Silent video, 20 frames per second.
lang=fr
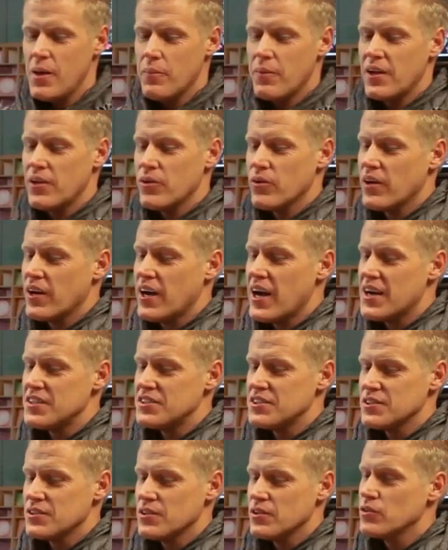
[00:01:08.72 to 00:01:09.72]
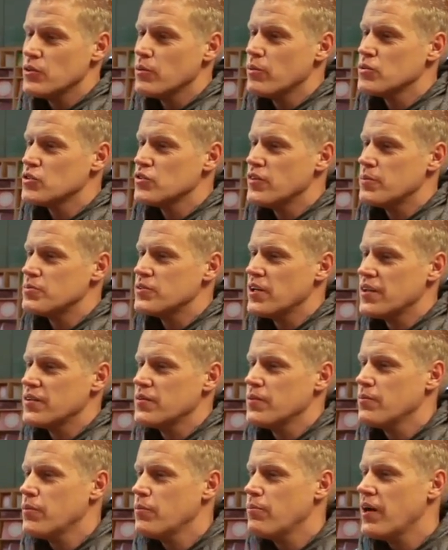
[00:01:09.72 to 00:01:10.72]
vous permet de choisir votre fleur
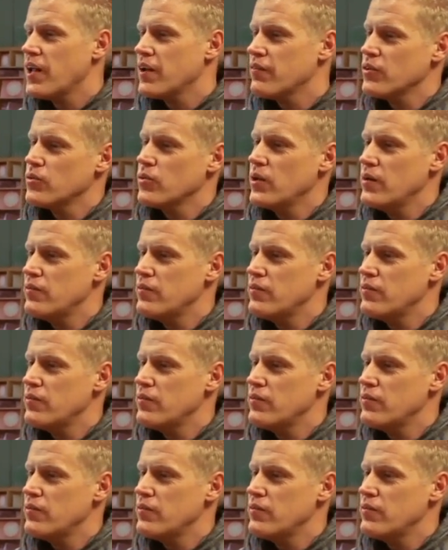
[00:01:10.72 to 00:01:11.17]
préférée sur notre